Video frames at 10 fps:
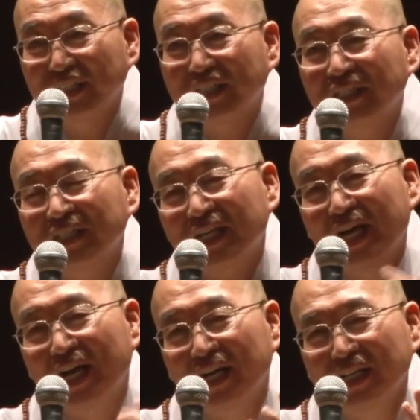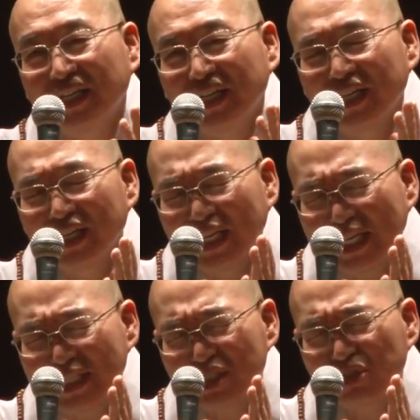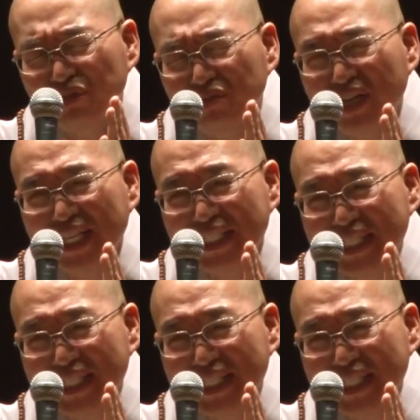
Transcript: 그러니까 순간